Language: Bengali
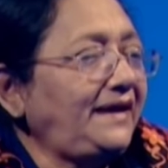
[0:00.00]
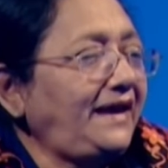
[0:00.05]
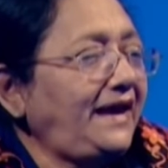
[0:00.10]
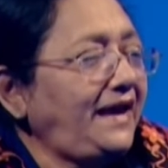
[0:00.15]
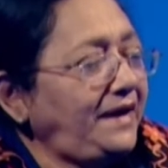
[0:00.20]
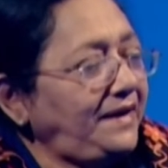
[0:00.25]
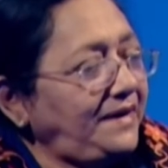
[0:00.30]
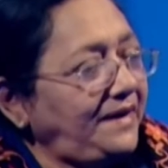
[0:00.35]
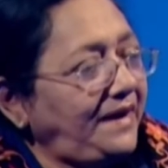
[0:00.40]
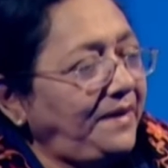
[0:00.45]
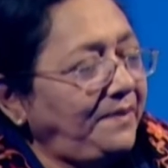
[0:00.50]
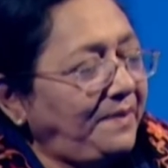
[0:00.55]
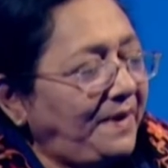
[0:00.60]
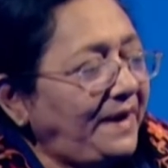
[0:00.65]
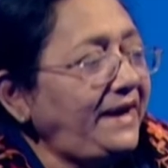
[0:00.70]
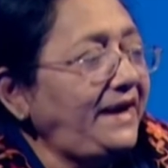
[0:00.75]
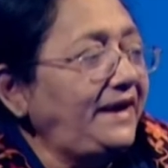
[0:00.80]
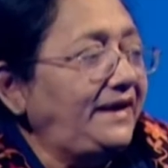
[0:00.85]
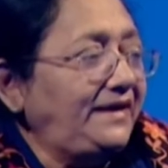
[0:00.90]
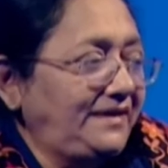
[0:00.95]
এই
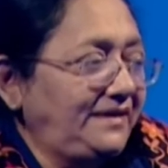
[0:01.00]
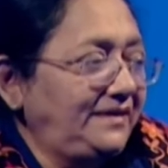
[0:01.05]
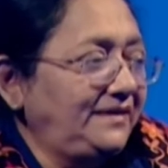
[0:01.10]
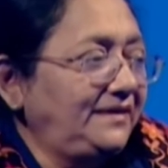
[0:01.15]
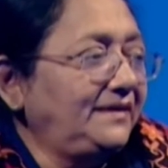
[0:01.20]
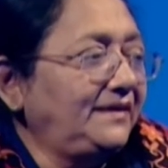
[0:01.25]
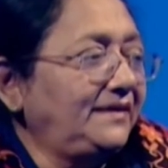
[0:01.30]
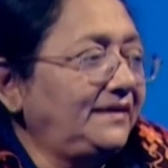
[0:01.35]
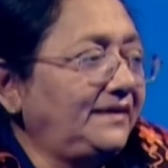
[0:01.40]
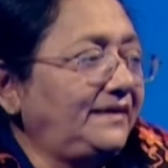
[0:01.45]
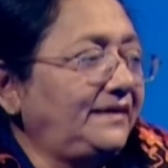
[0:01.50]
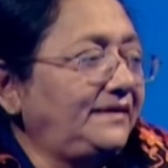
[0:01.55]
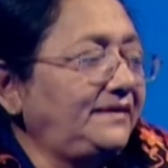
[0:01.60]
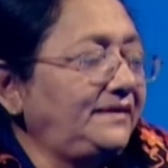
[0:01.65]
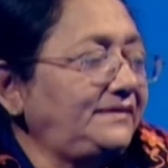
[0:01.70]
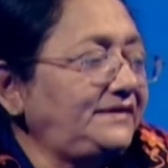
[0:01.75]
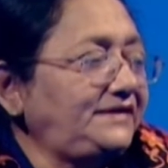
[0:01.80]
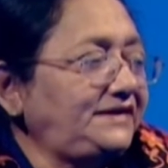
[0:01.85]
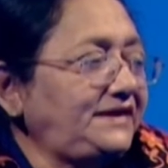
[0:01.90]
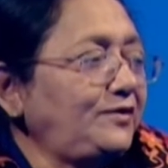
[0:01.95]
এবারেই
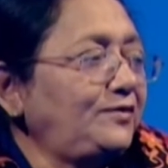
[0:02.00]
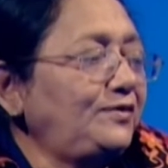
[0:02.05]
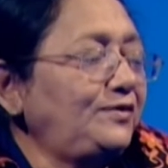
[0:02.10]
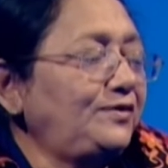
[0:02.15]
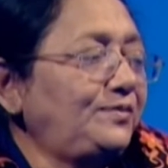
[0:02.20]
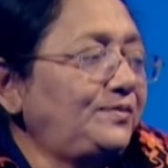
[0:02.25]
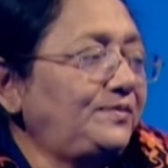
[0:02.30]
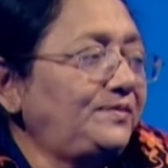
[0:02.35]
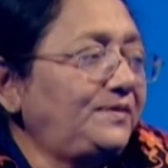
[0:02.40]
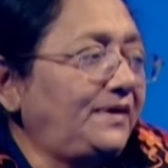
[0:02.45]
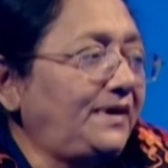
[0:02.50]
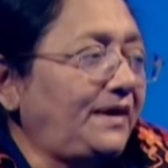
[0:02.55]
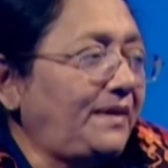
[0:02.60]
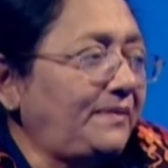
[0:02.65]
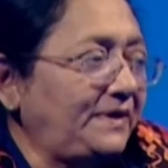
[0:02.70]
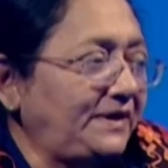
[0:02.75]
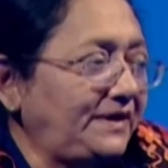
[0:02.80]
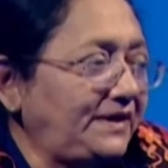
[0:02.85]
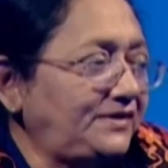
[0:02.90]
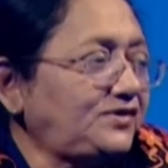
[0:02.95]
সেগুলো
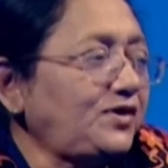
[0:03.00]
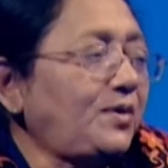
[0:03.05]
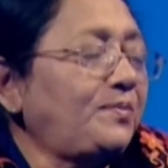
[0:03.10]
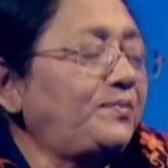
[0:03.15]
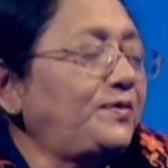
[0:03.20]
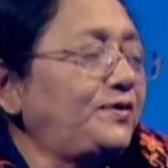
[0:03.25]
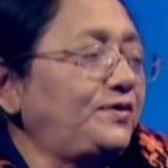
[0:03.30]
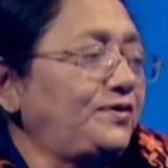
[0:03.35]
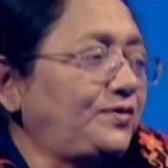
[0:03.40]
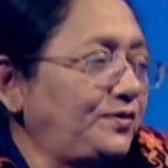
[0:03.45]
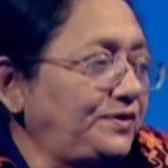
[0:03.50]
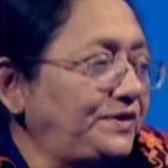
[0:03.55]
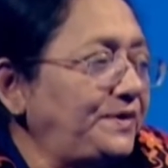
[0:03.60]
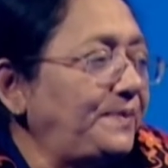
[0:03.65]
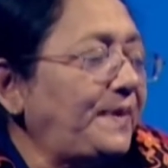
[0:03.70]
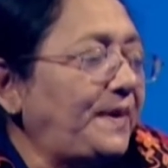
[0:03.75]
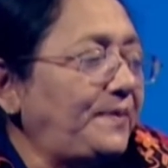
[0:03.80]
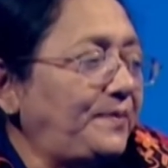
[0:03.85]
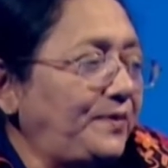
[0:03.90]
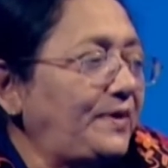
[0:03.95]
আমাদের সম্পন্ন করতে
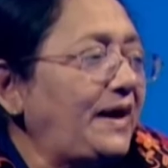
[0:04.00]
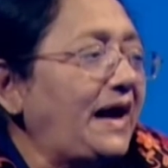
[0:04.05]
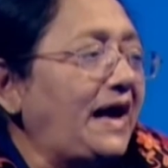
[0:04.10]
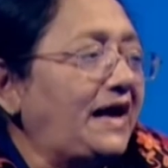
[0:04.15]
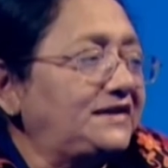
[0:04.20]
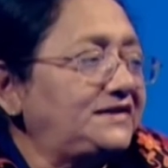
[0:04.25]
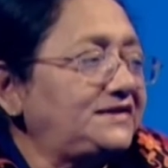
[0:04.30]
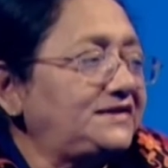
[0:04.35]
পারবো কাজ